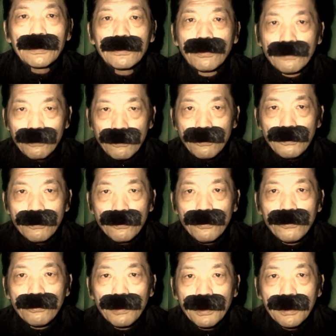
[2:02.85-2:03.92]
その
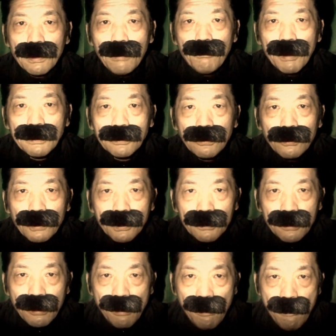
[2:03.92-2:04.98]
両脇やマンションが
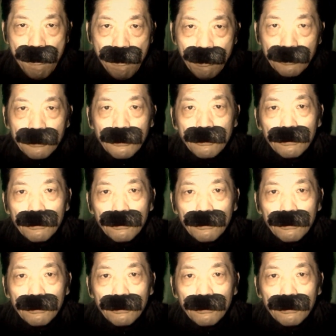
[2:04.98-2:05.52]
ずらーっ